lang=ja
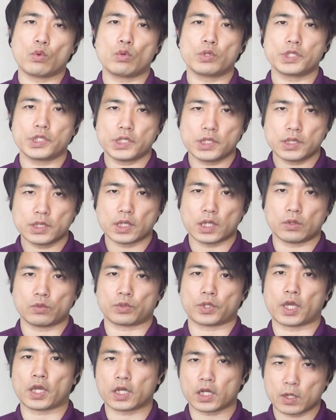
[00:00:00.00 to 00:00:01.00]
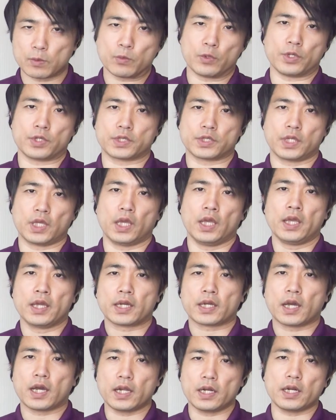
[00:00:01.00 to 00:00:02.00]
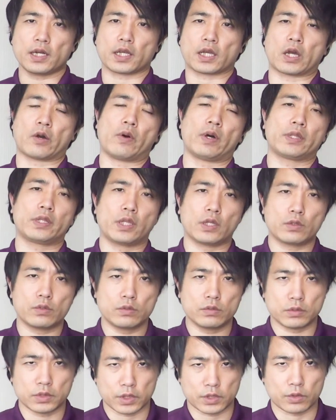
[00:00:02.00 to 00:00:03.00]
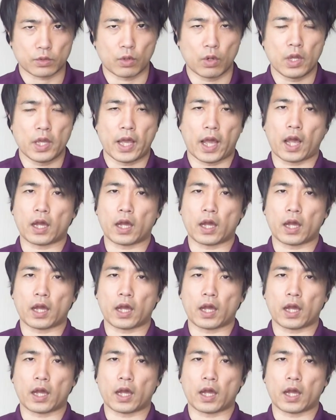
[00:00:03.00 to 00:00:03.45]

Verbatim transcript: 康診断の結果もですねかなり変わってくるんですよ。